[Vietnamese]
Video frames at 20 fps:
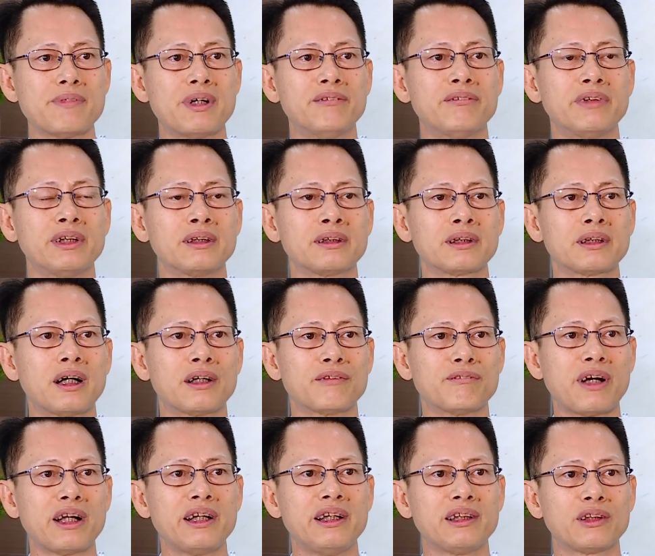bền vững cần
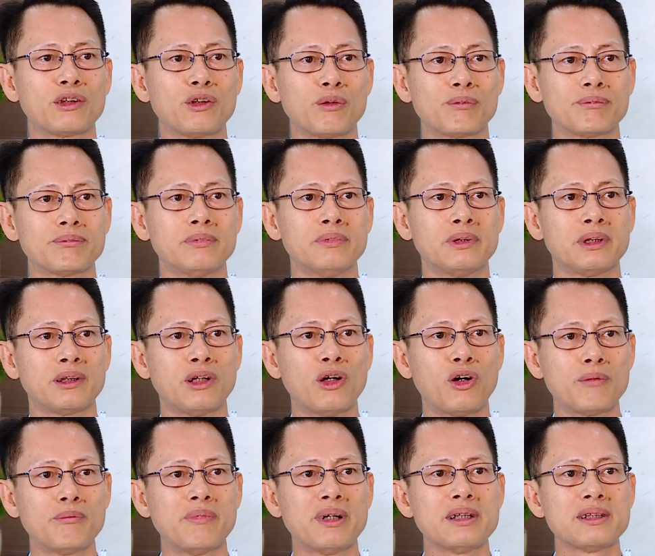phải liên tục à,
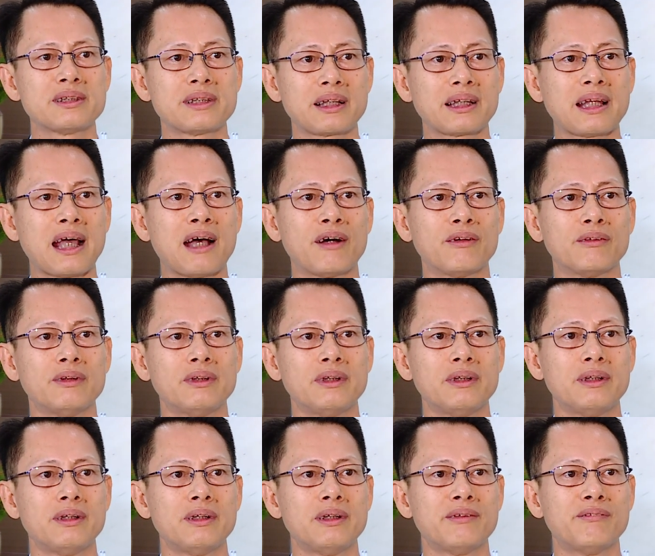đổi mới sáng tạo.
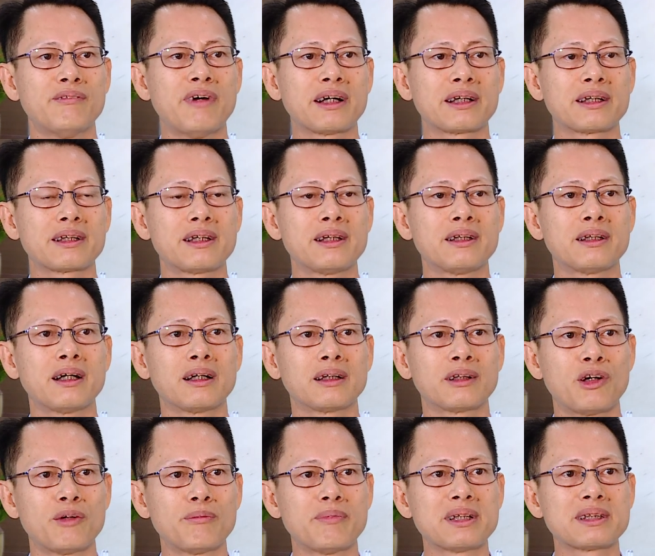Và cái tinh
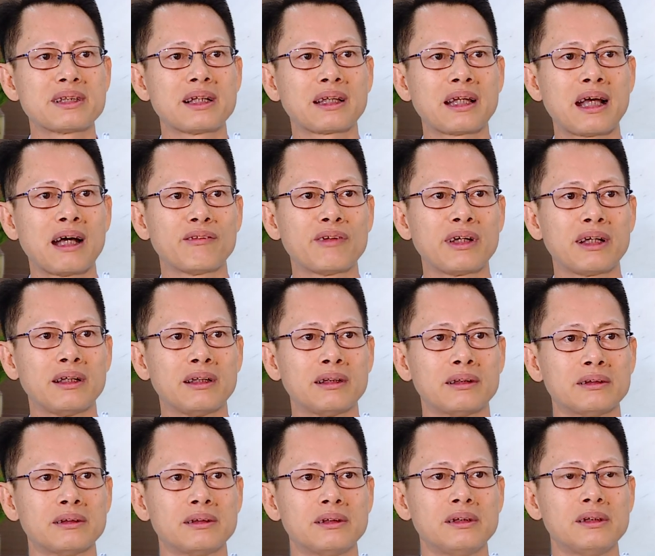thần đổi mới sáng tạo này
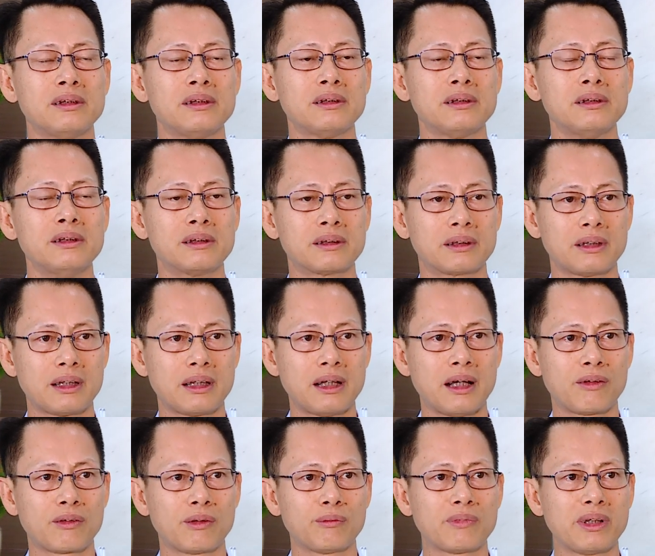được lãnh
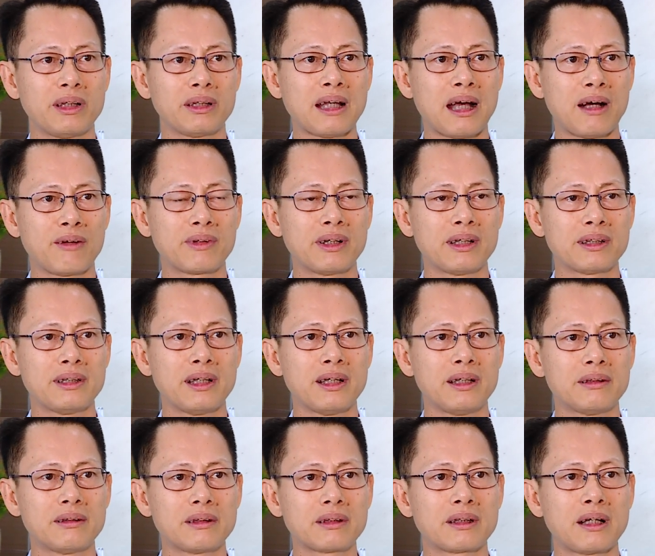đạo công ty tạo cơ
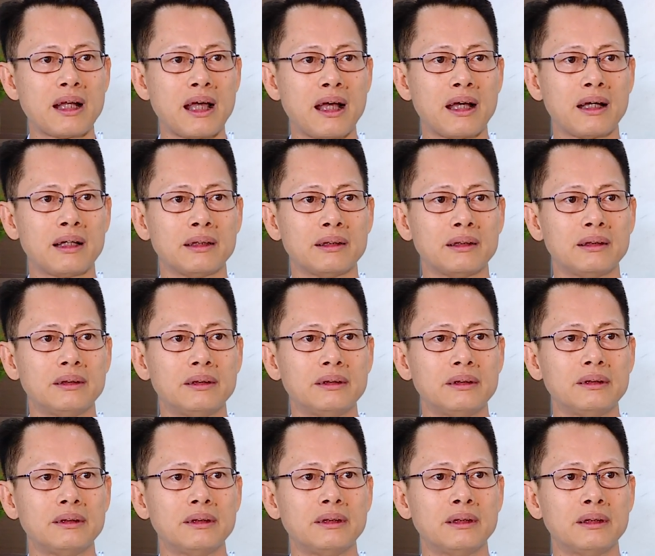chế rất là
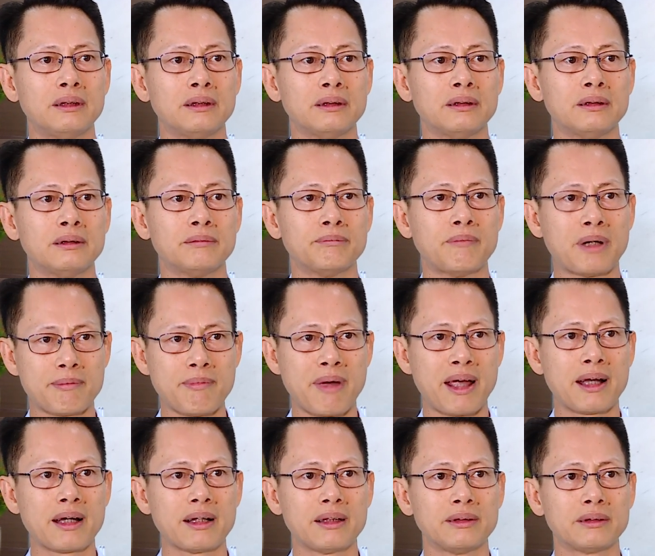À, mạnh
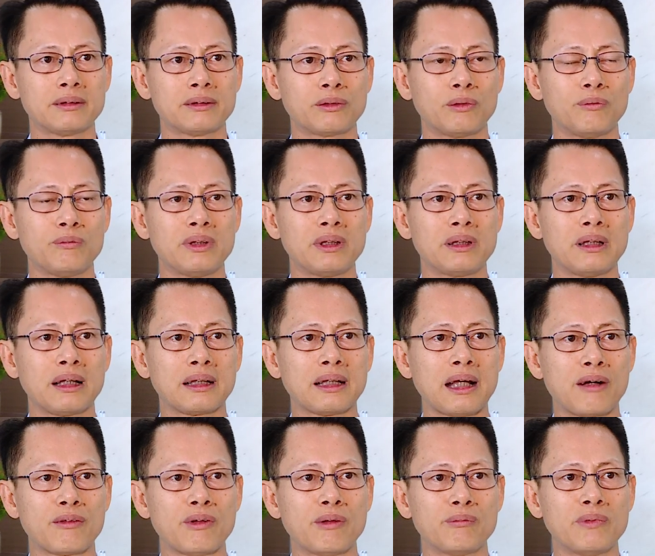mẽ cũng như là
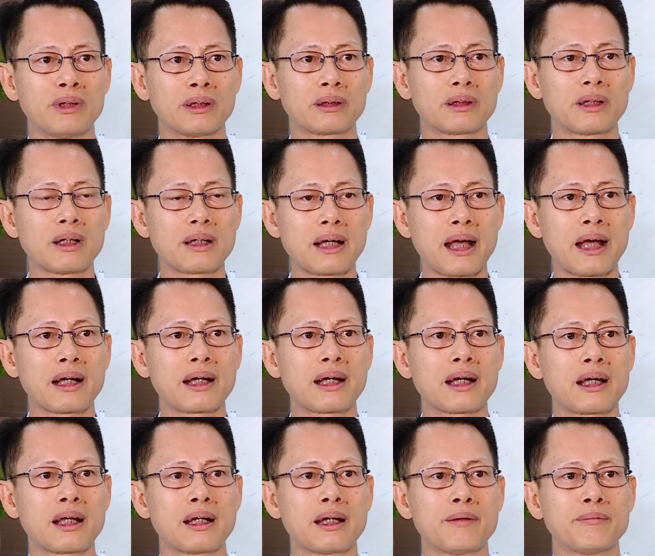tạo động lực tất cả
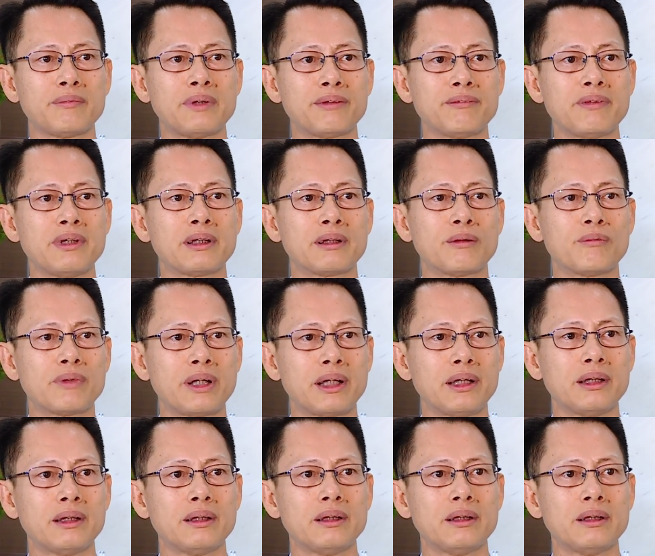các anh em nhân viên công ty